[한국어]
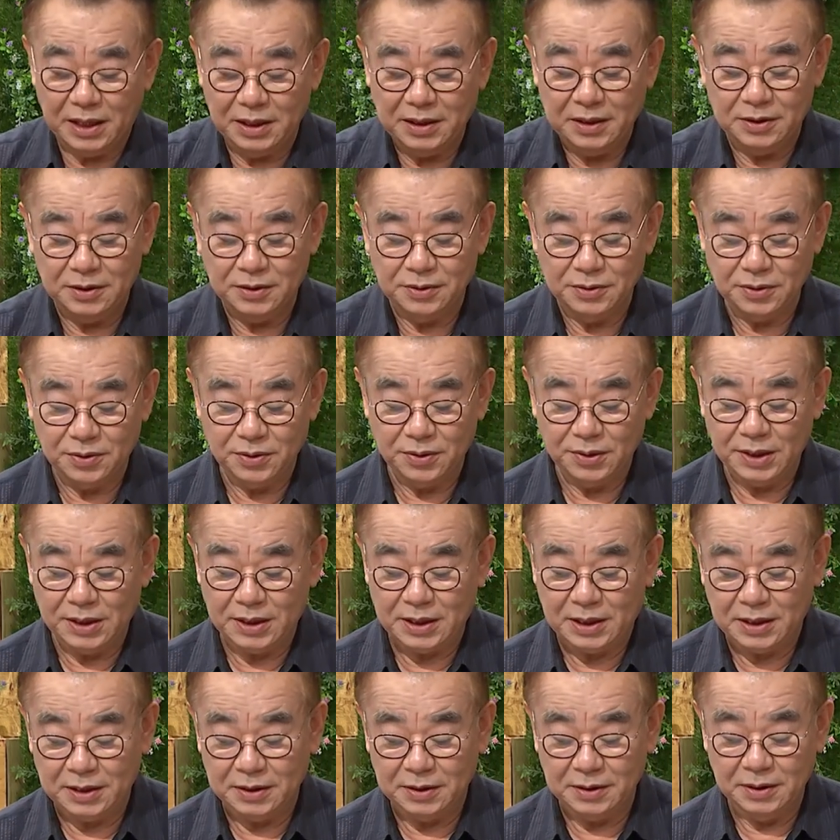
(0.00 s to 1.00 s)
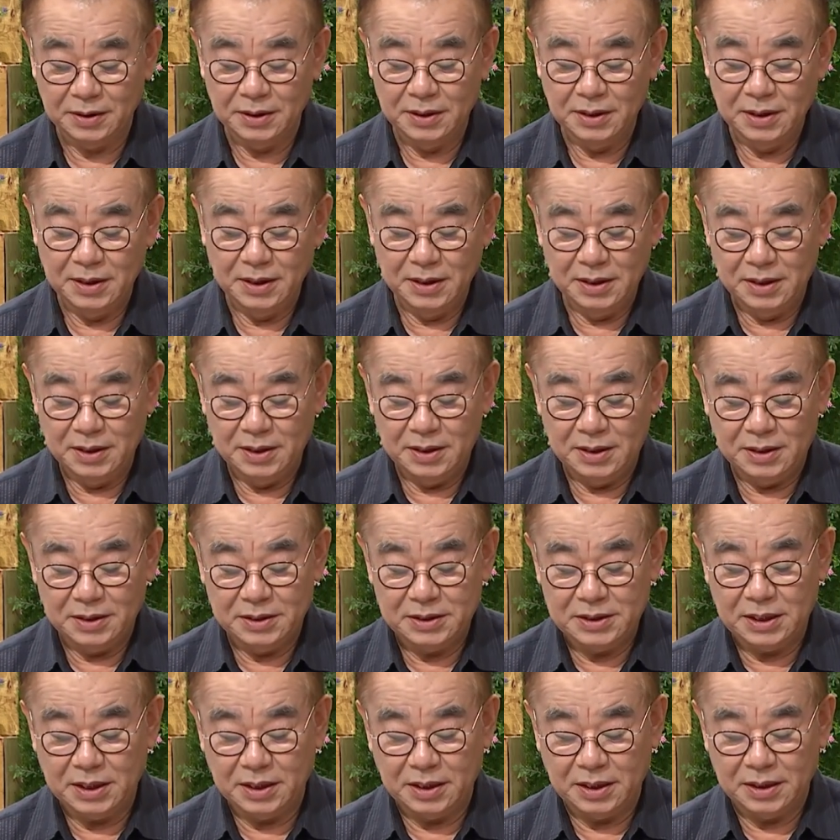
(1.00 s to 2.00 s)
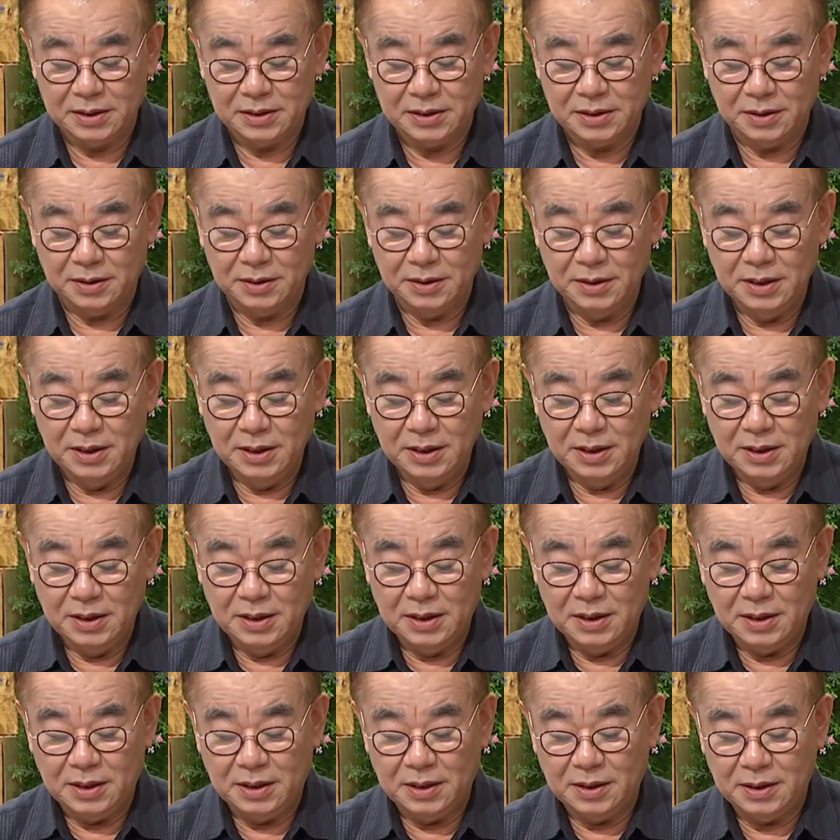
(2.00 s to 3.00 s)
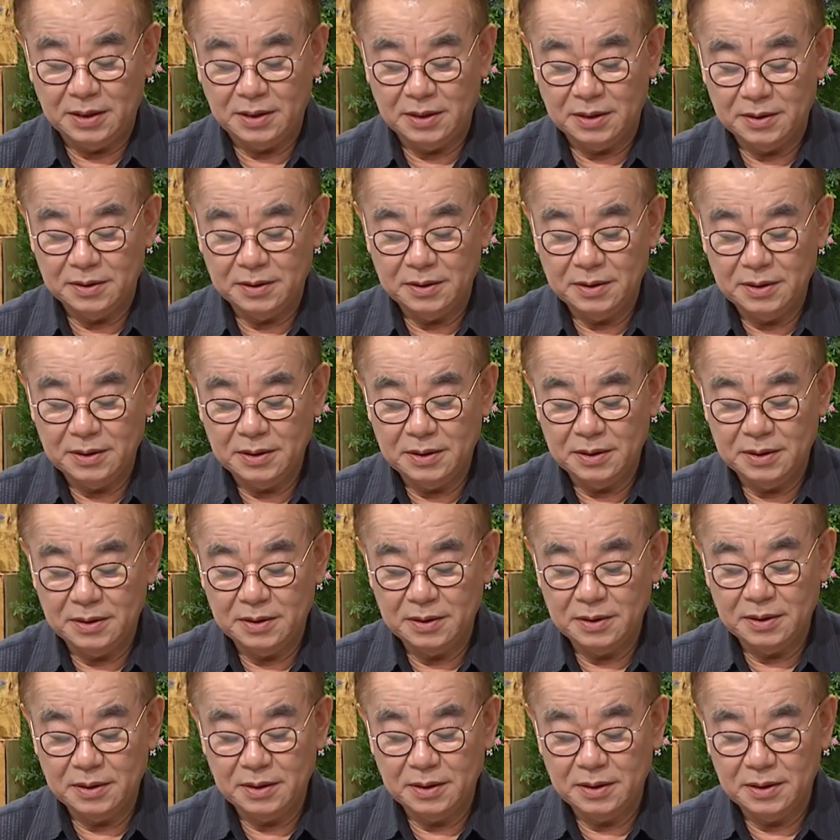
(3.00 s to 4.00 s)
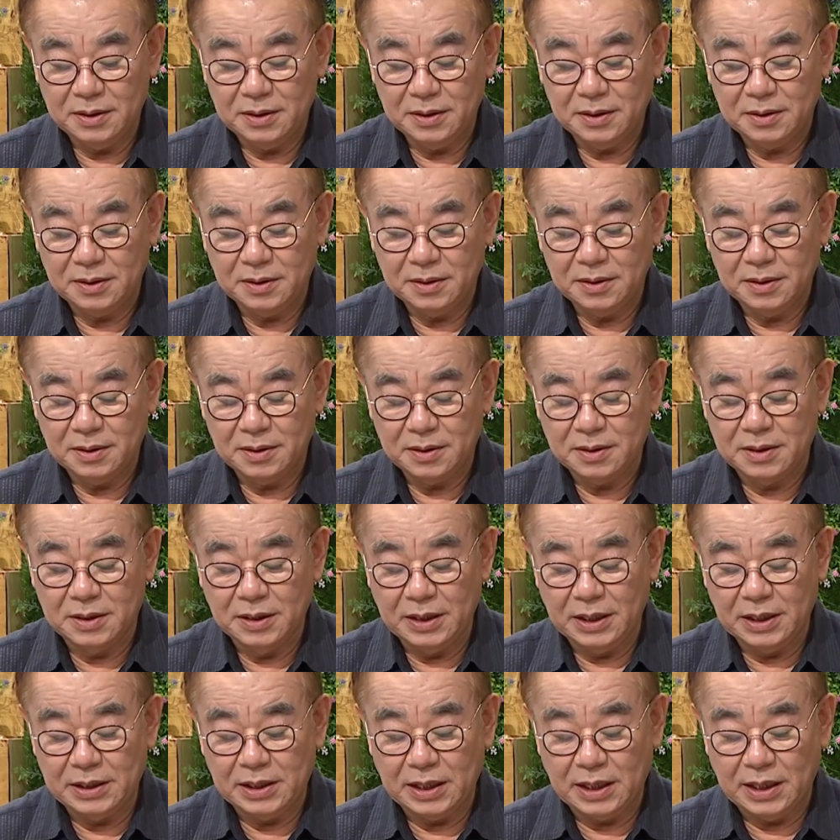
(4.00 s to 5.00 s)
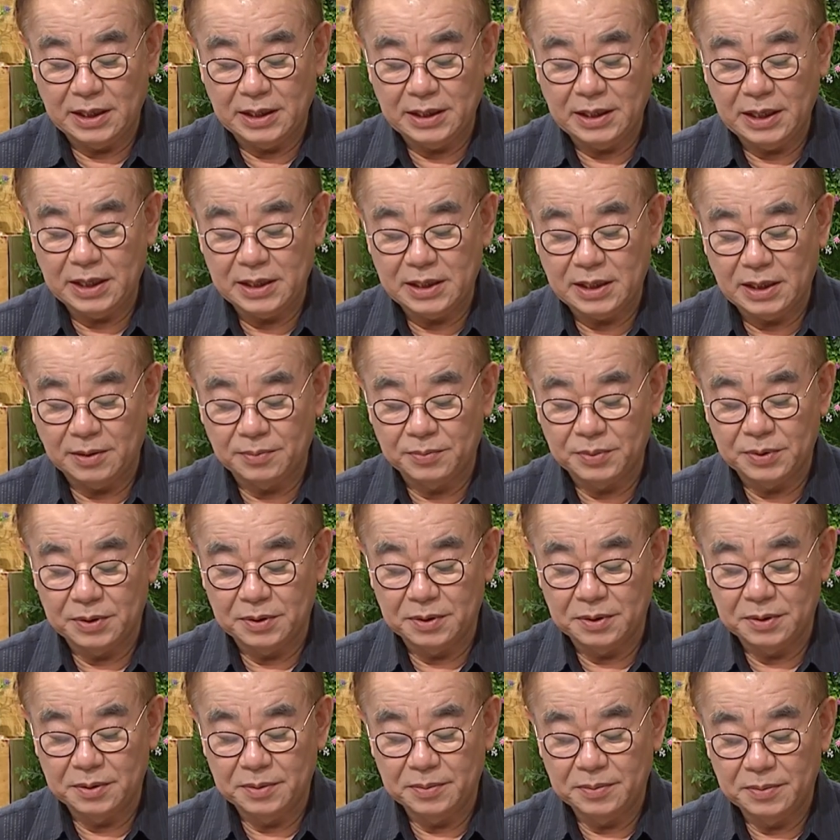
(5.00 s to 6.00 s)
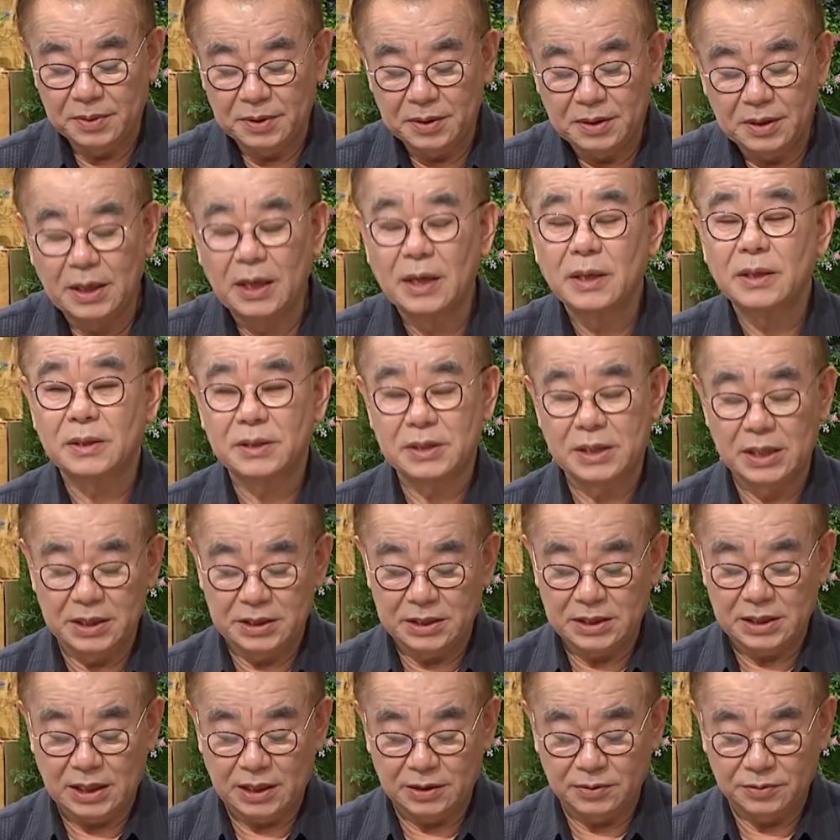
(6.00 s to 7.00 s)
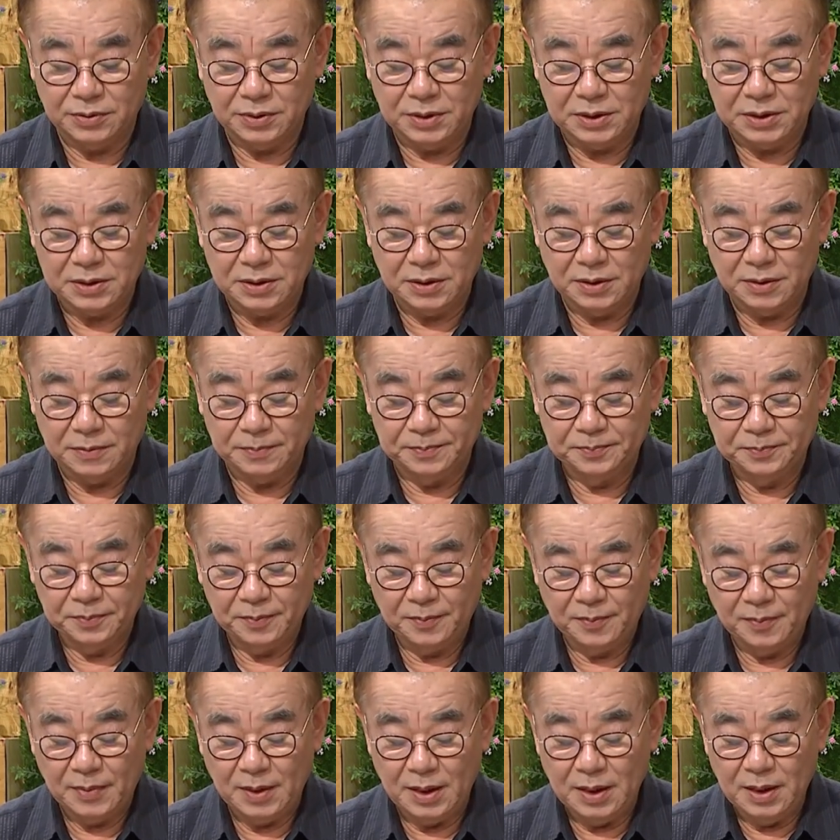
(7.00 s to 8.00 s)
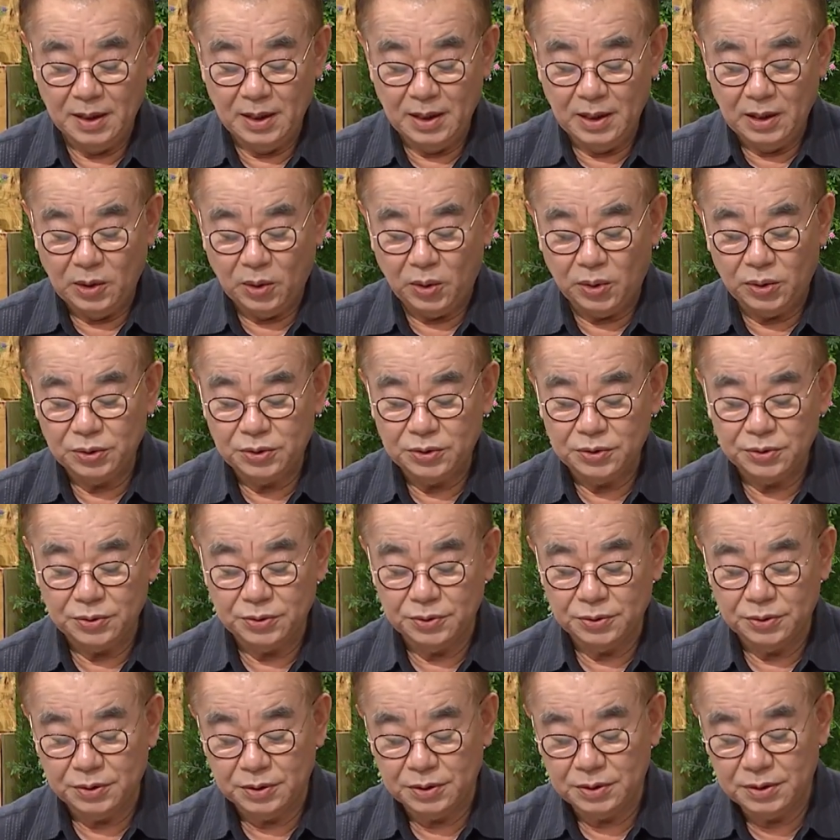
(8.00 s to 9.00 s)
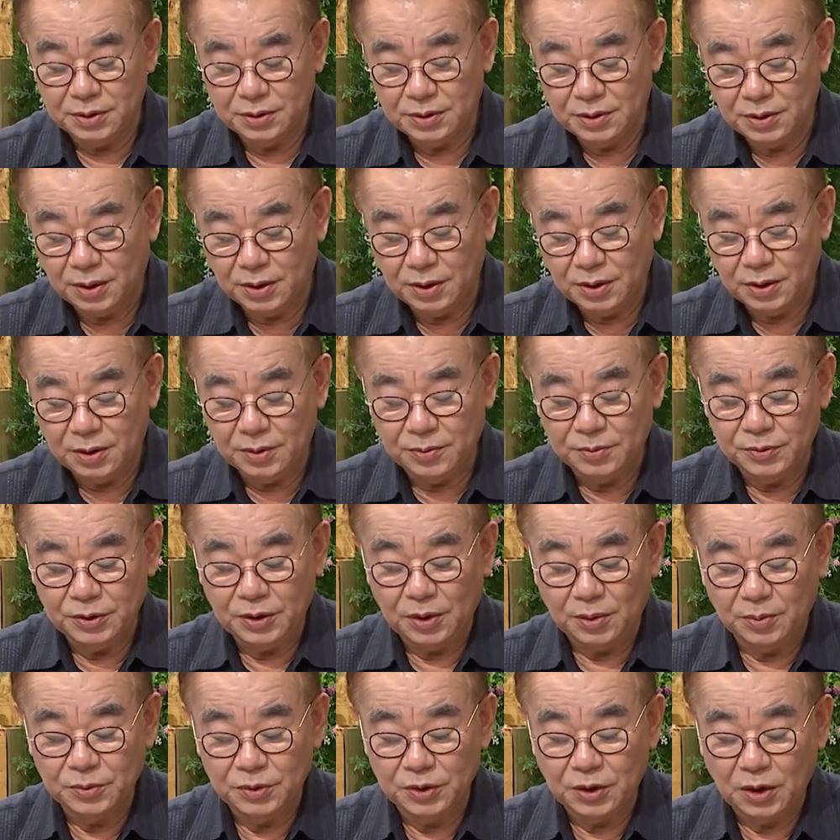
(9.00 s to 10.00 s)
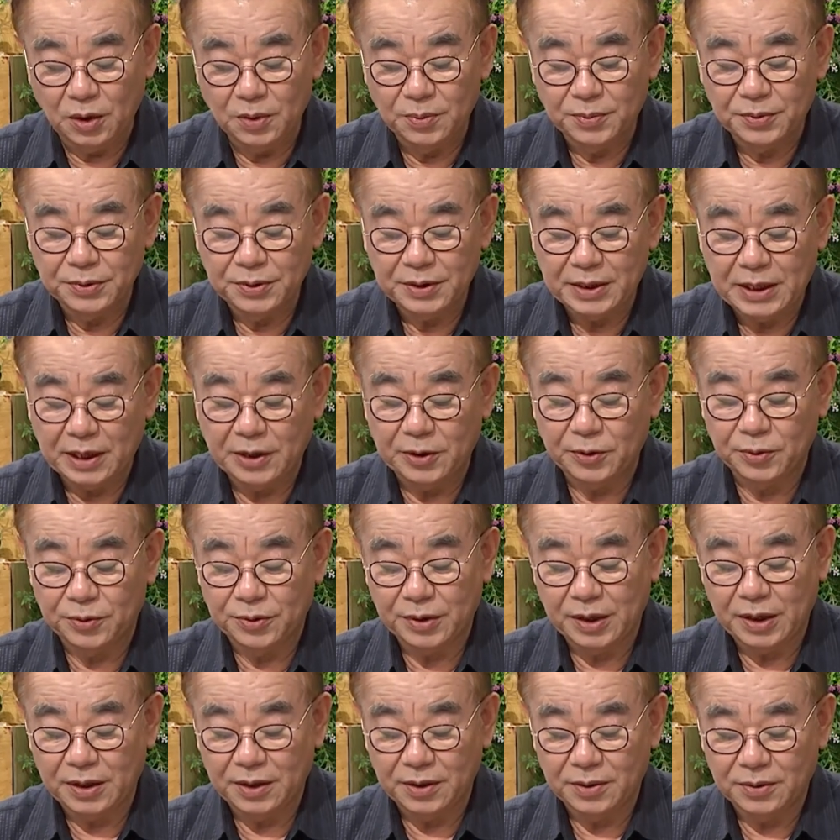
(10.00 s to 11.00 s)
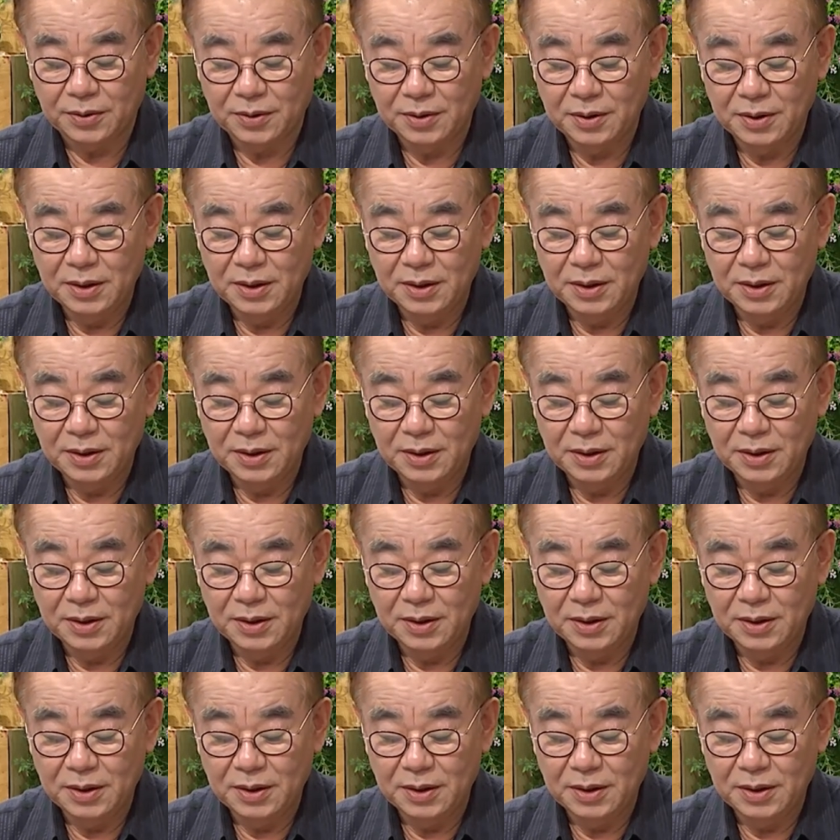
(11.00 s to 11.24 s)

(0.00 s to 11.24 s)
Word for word: 있는 교회라는 음. 책에서 어, 그에 대한 해답을 제시하고 있어요. 호주는 너무너무 넓은 대륙이에요.